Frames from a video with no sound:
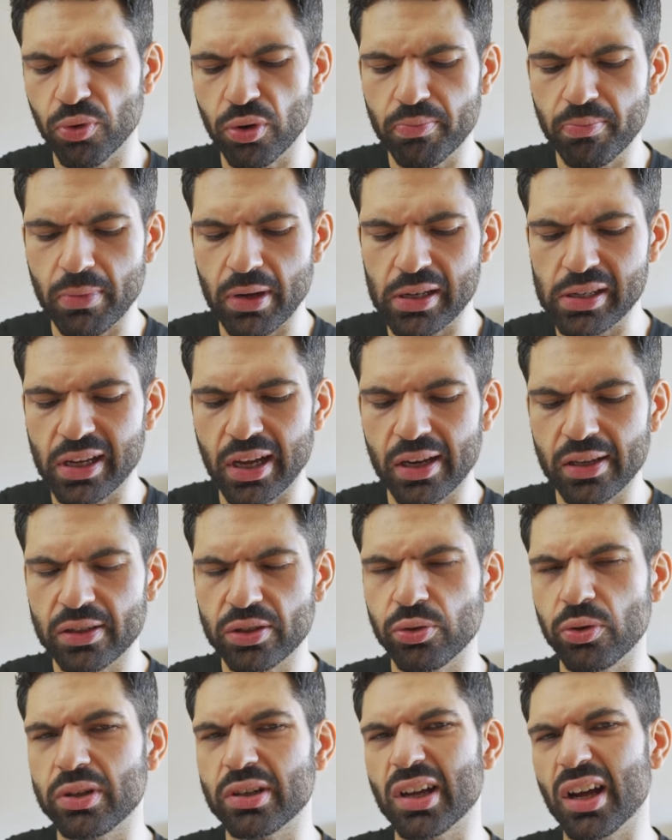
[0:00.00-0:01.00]
würde mal
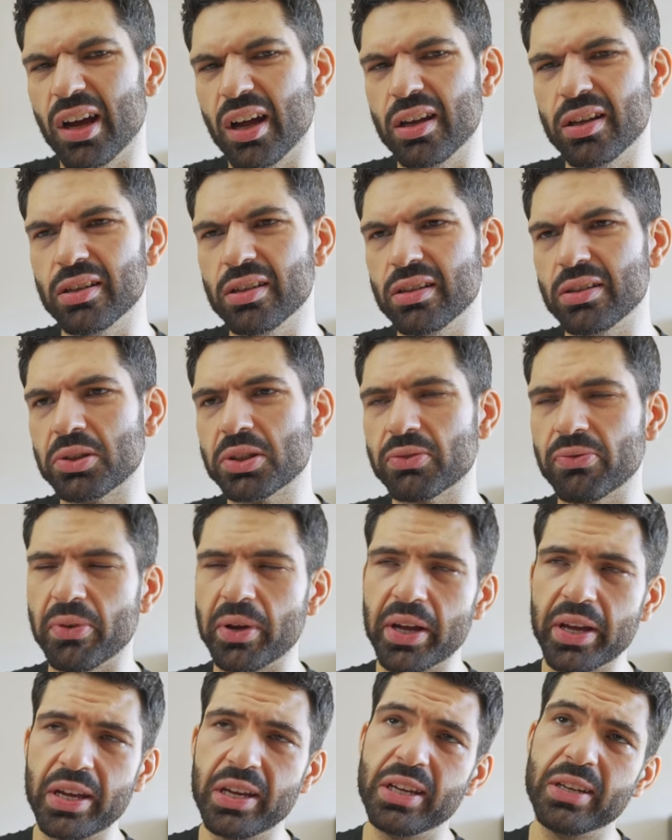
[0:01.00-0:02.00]
ganz neutrale
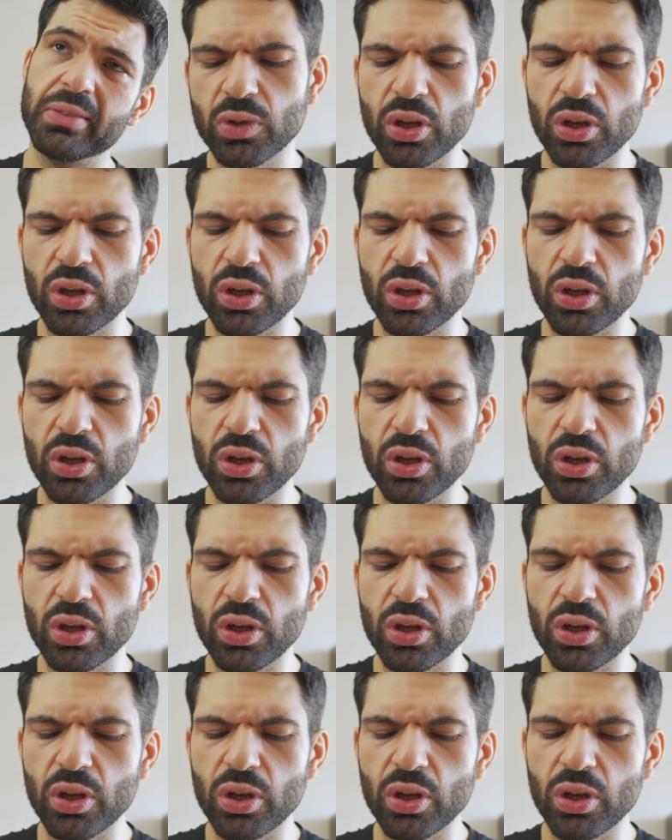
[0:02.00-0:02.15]
zwei,